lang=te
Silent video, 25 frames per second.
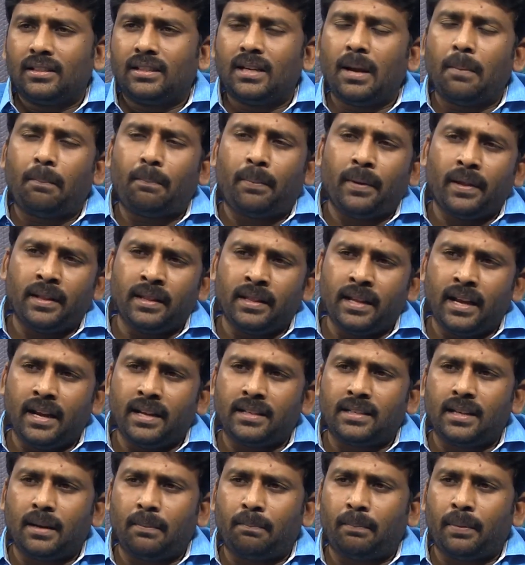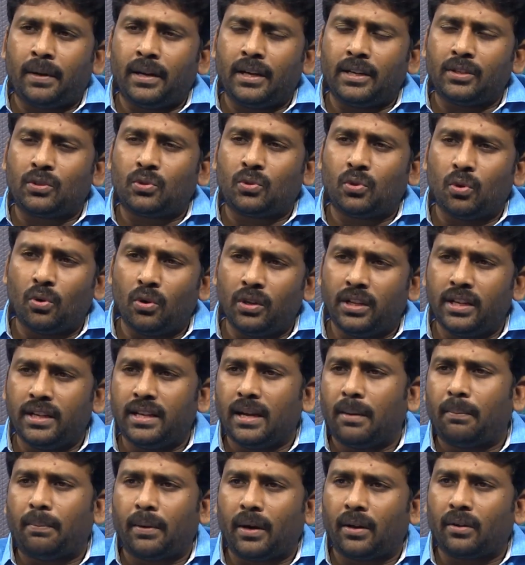చెప్పిందే చెప్పి సోది
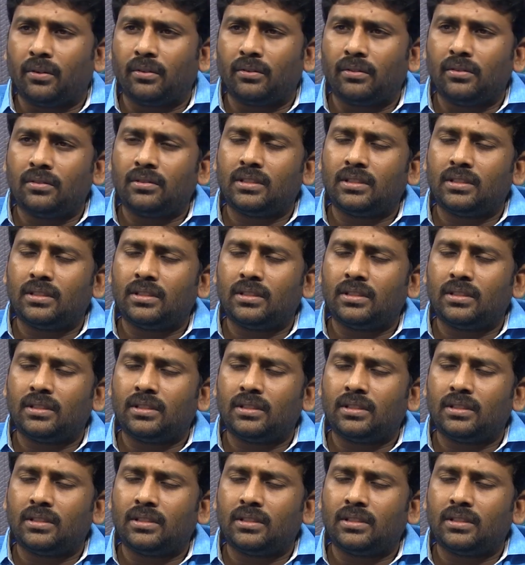చెప్పటం